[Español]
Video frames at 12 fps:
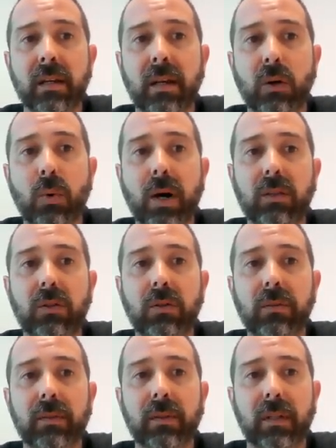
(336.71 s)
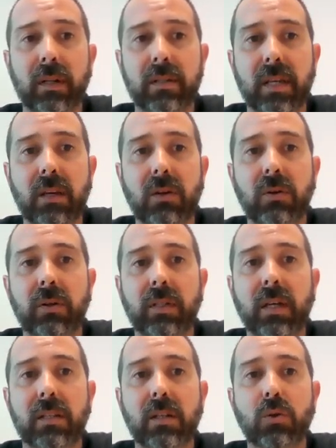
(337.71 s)
el 4, el 5
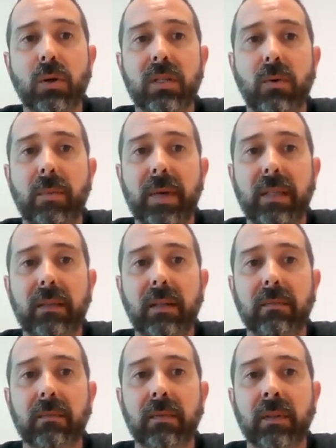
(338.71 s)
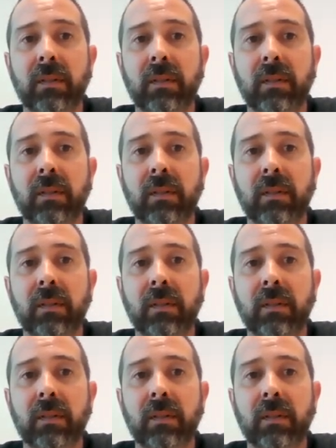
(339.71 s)
y así sucesivamente.